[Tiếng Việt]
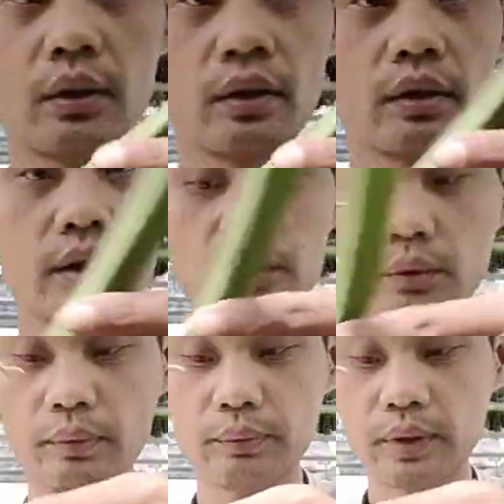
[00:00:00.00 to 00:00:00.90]
hơi lỗi
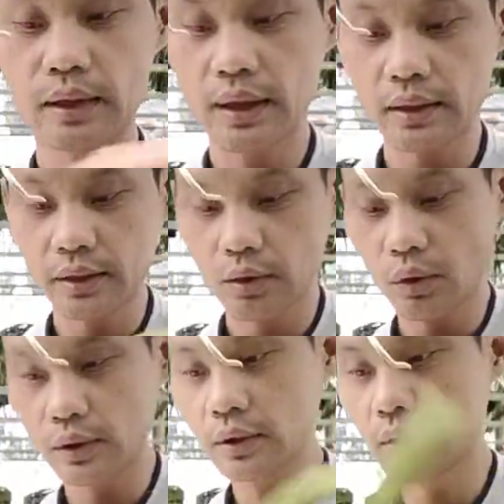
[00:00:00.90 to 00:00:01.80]
mất một cái lá cây to
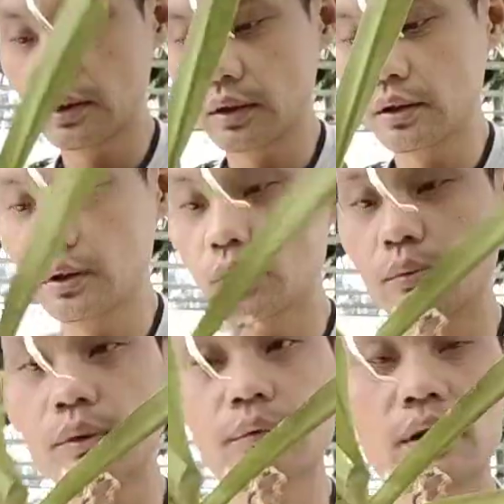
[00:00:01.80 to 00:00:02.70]
nhất thì hơi lỗi mất
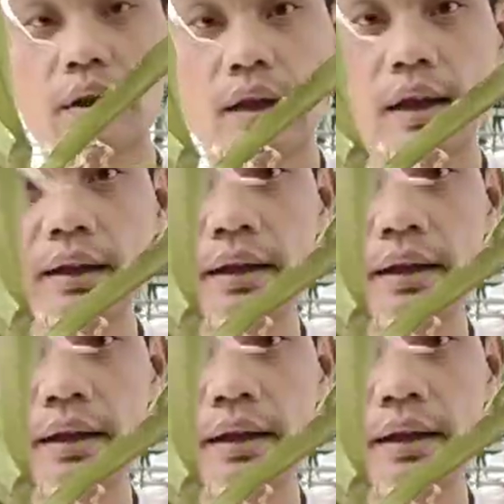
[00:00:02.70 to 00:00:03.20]
một cái lá